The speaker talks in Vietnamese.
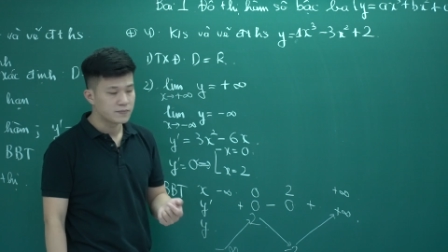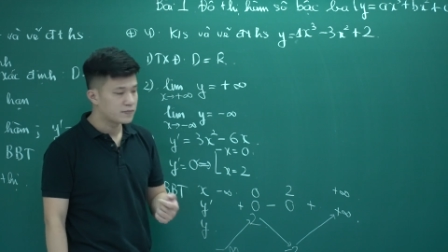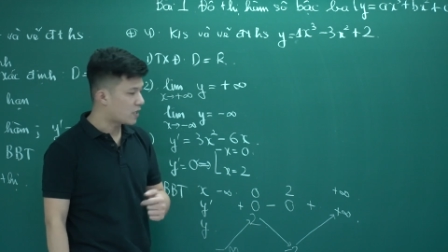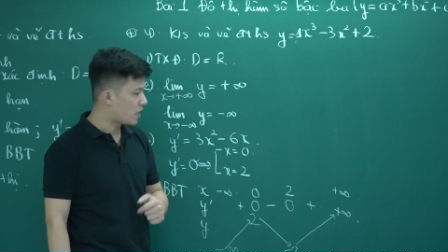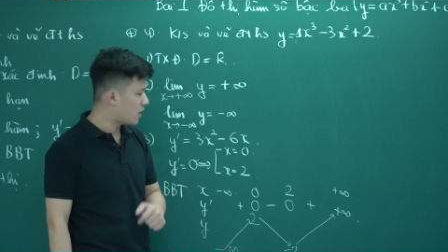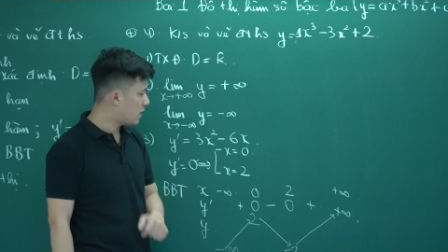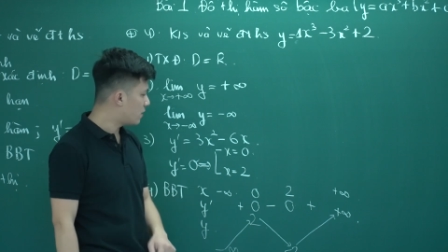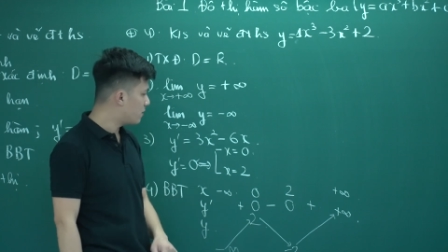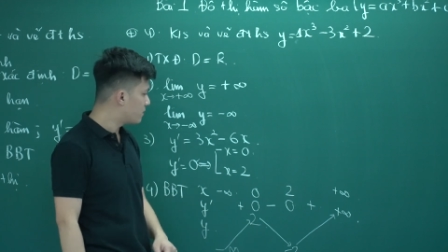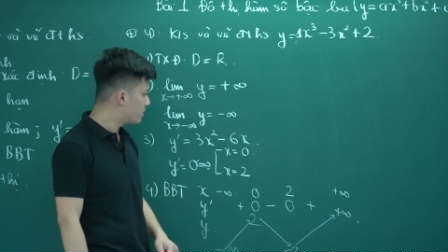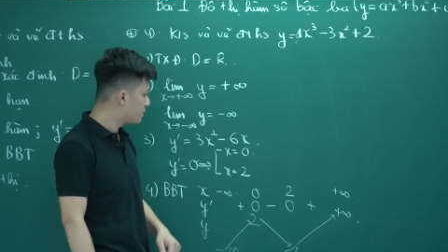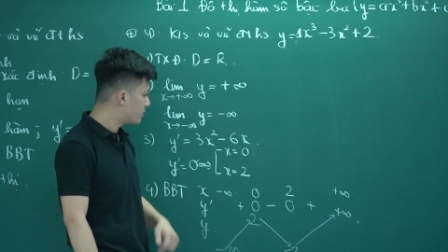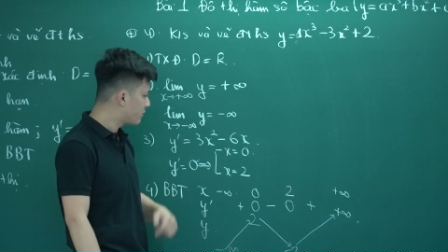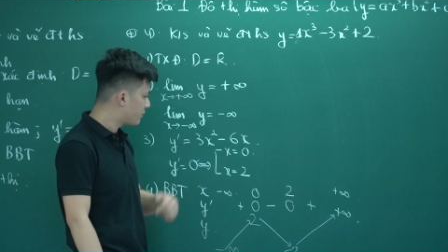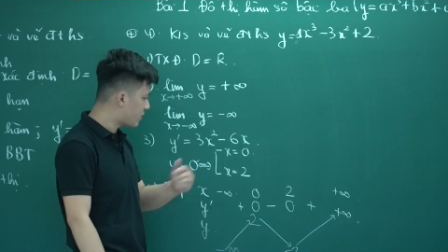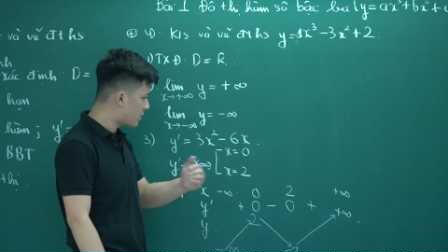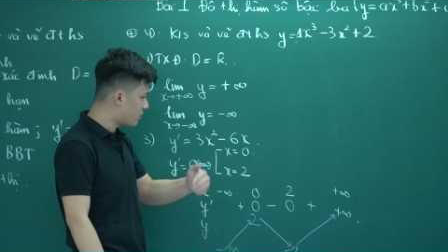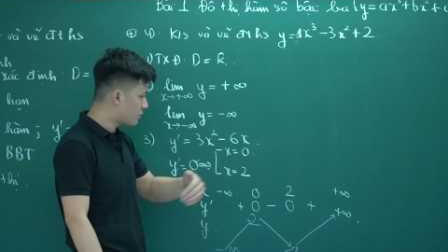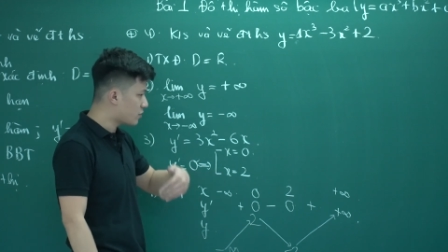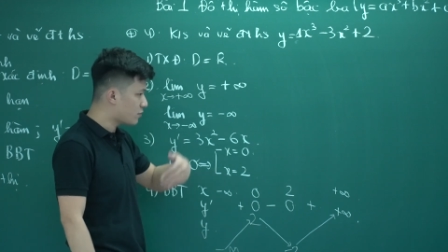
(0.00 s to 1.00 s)
Đó,
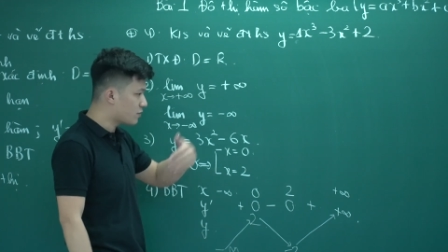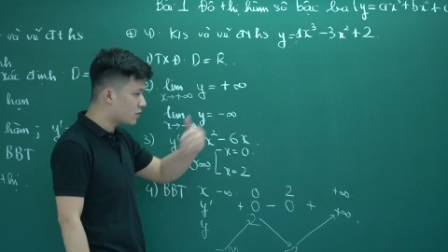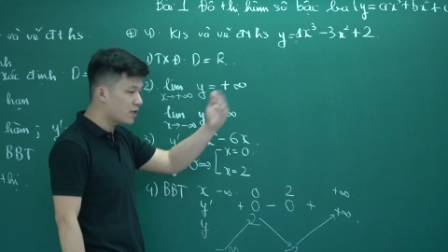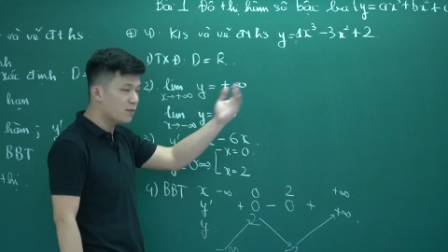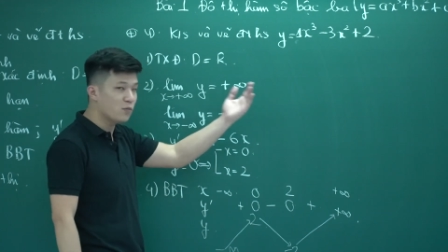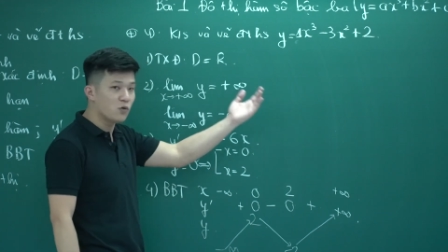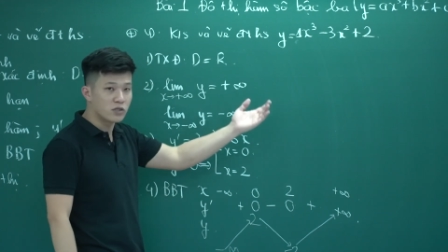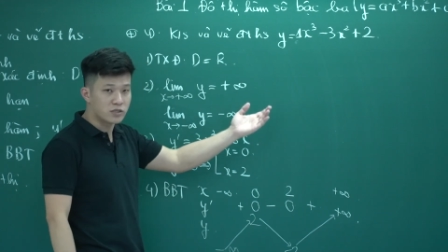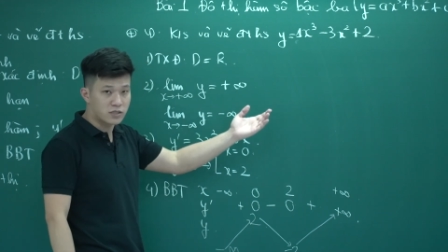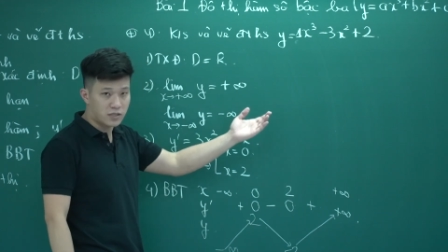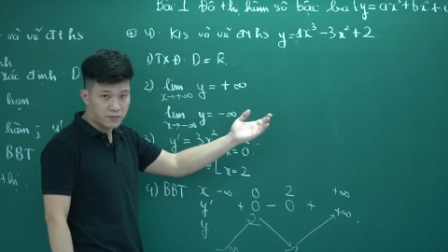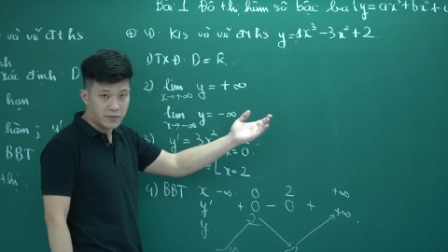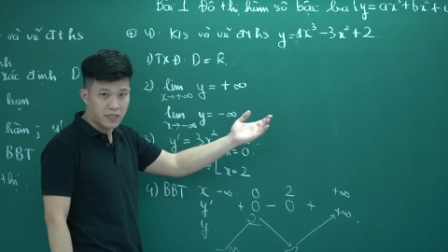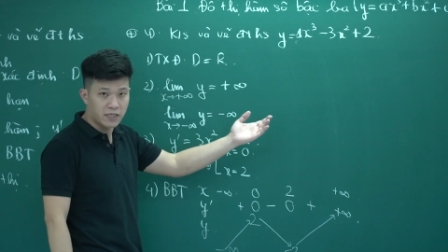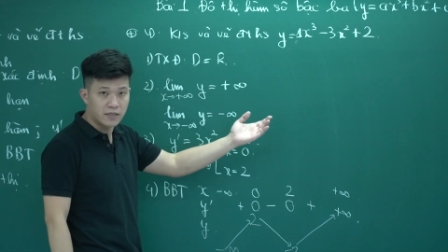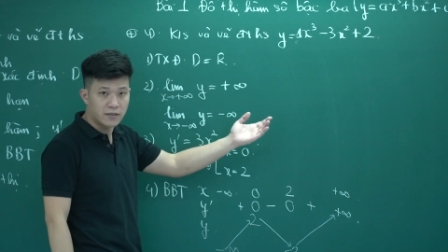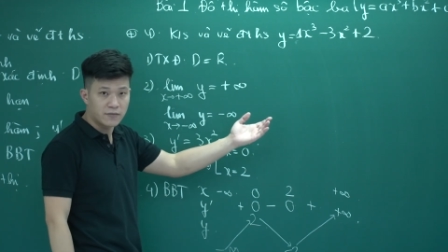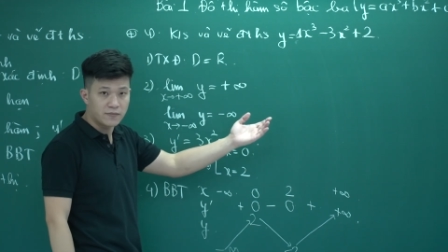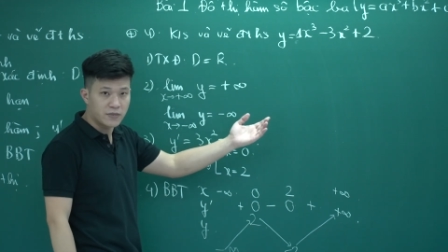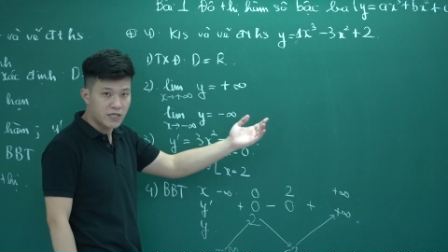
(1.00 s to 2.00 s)
và trong những cái buổi sắp
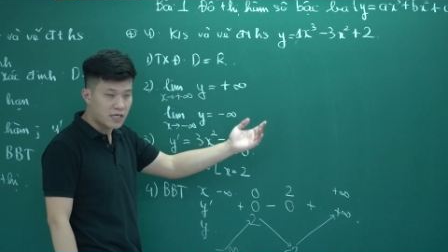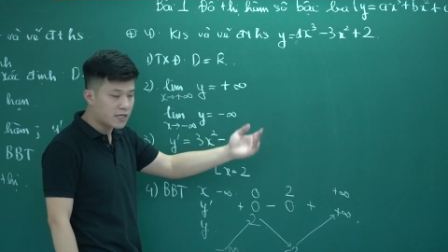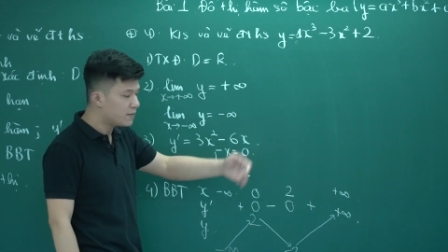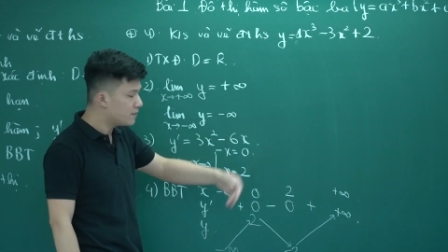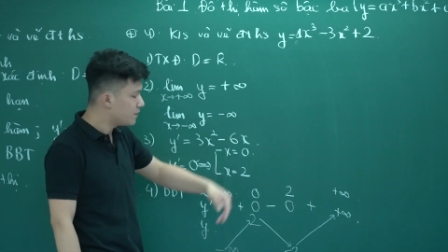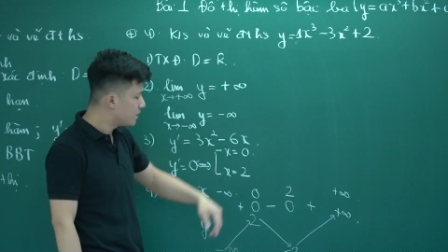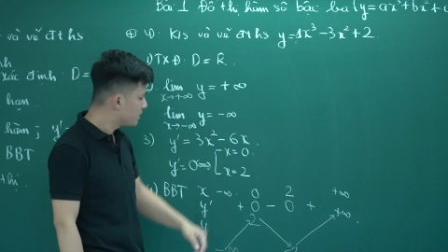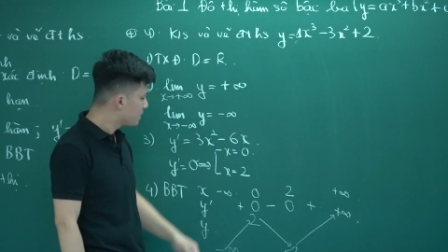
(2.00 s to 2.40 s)
tới nhá.